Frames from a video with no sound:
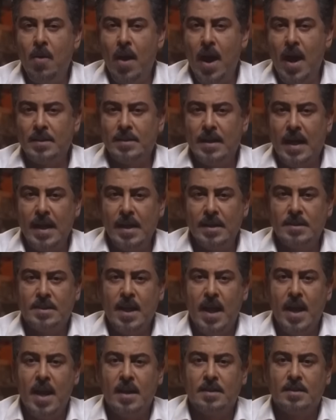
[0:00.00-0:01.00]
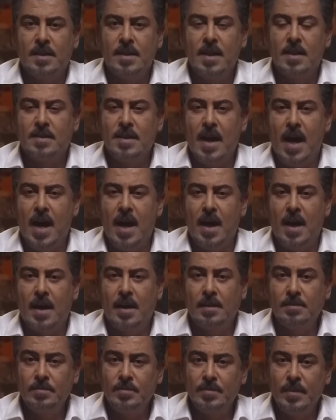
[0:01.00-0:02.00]
وعد رئيس هيئة
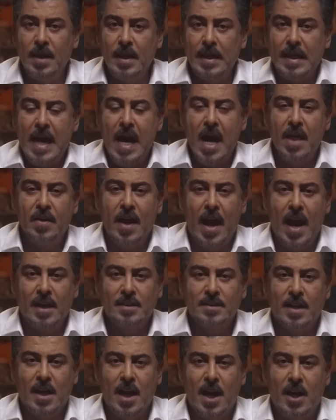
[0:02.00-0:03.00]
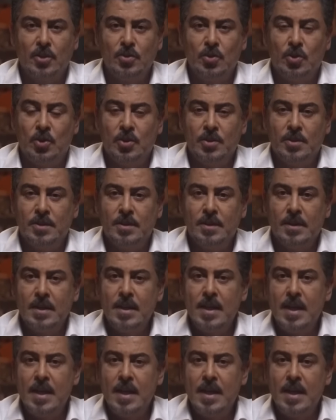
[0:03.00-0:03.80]
النزاهة القاضي حيدر حنون